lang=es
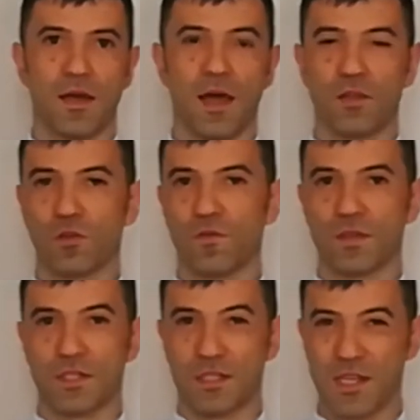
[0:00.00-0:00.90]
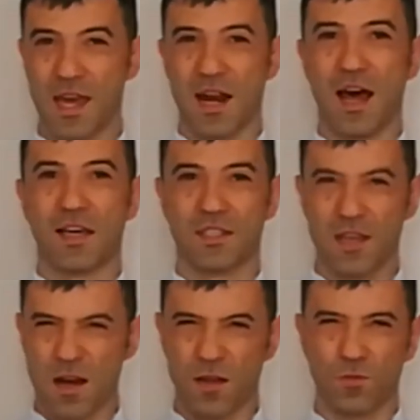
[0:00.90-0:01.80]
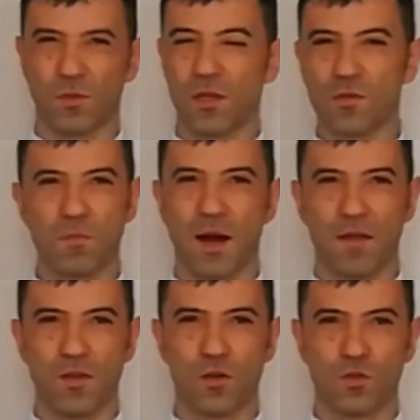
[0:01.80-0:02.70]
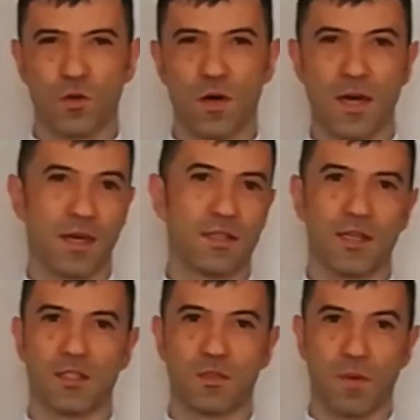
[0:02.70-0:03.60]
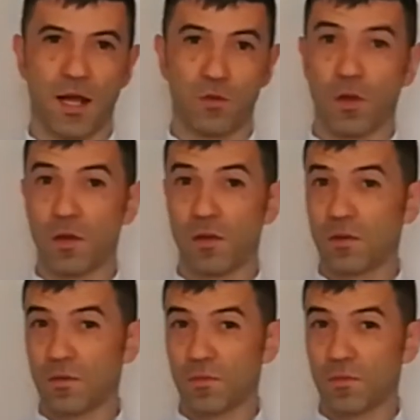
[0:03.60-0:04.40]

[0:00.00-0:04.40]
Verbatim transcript: Entonces, si queráis resultados maravillosos que estáis esperando, el,